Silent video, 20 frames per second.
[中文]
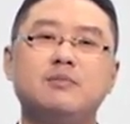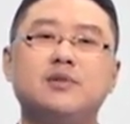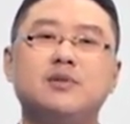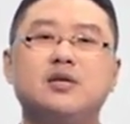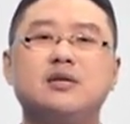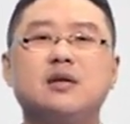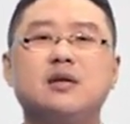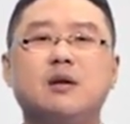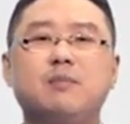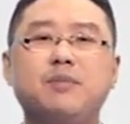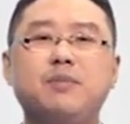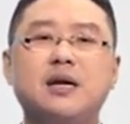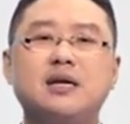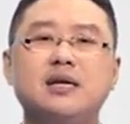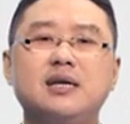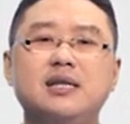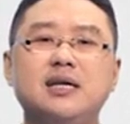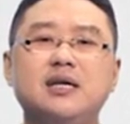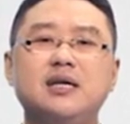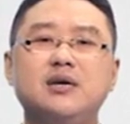那么，直到八
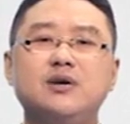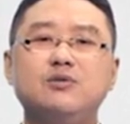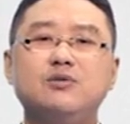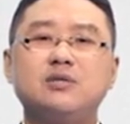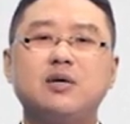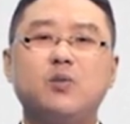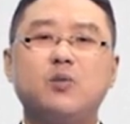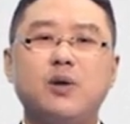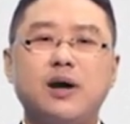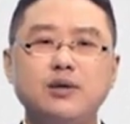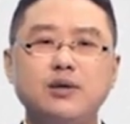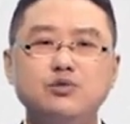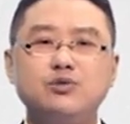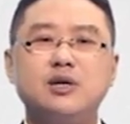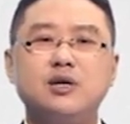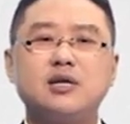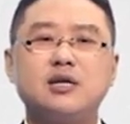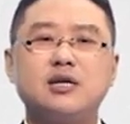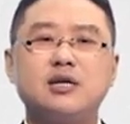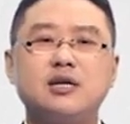十年代以后，才完
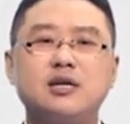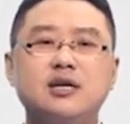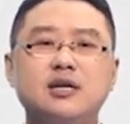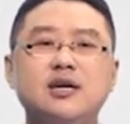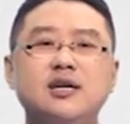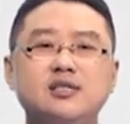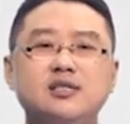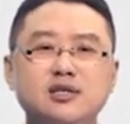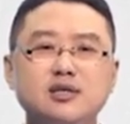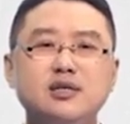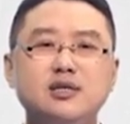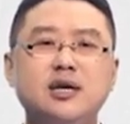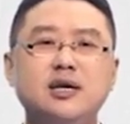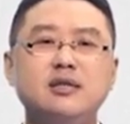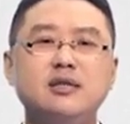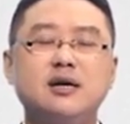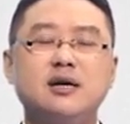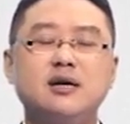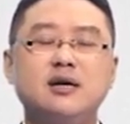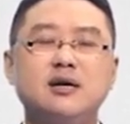全实施今
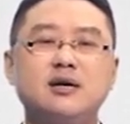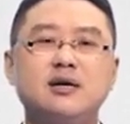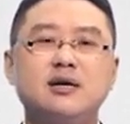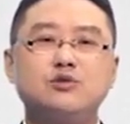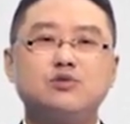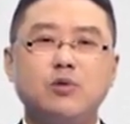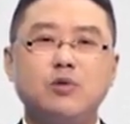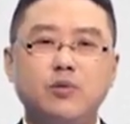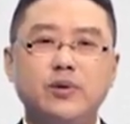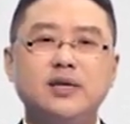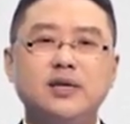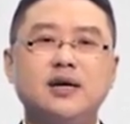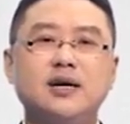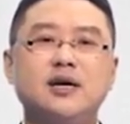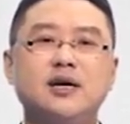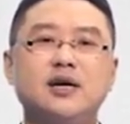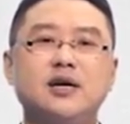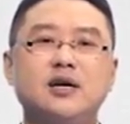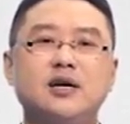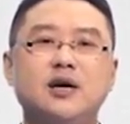天的所谓
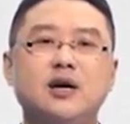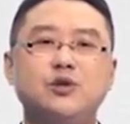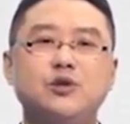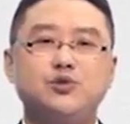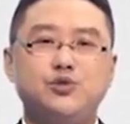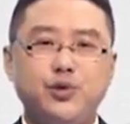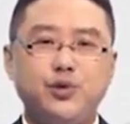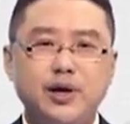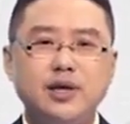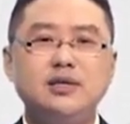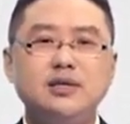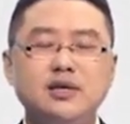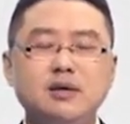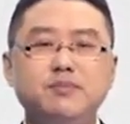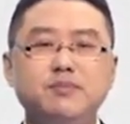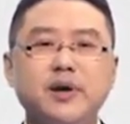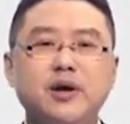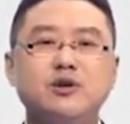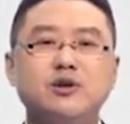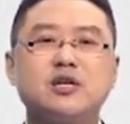的全
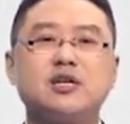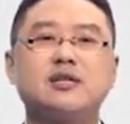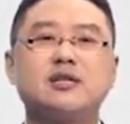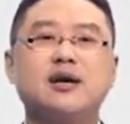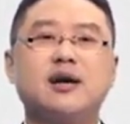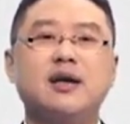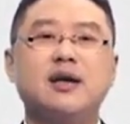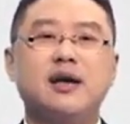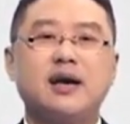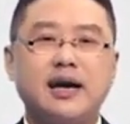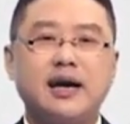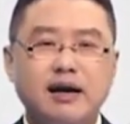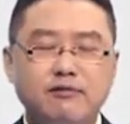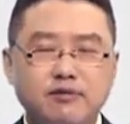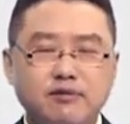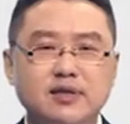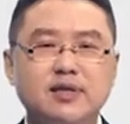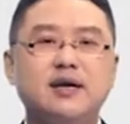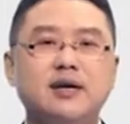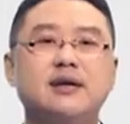音标式的
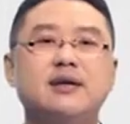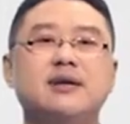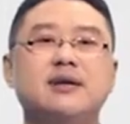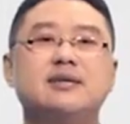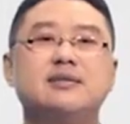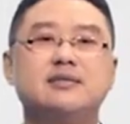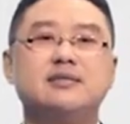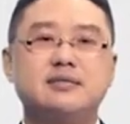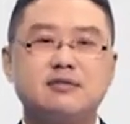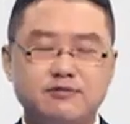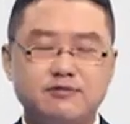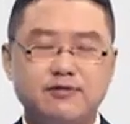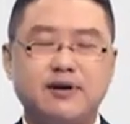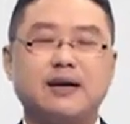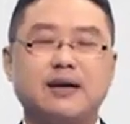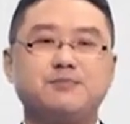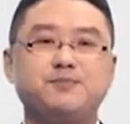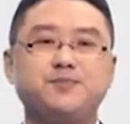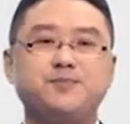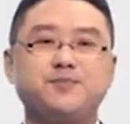韩文的字法。